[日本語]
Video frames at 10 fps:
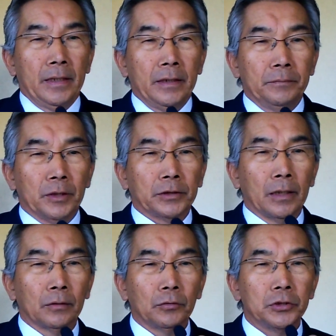えー、皆さ
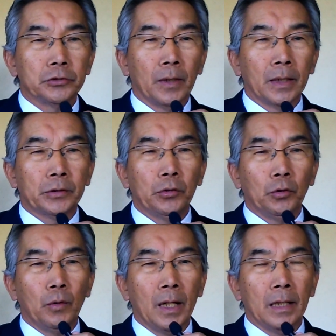んこんにちは今
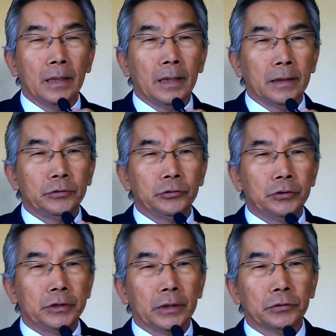日は
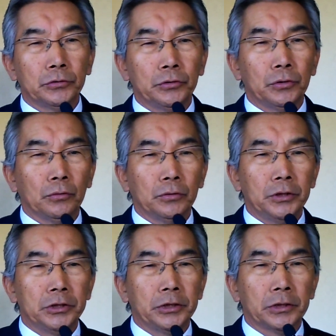11月16
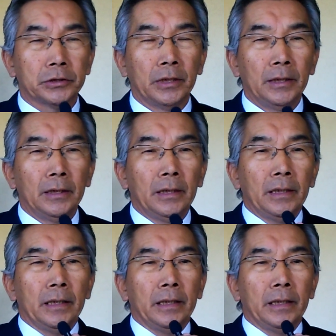日です、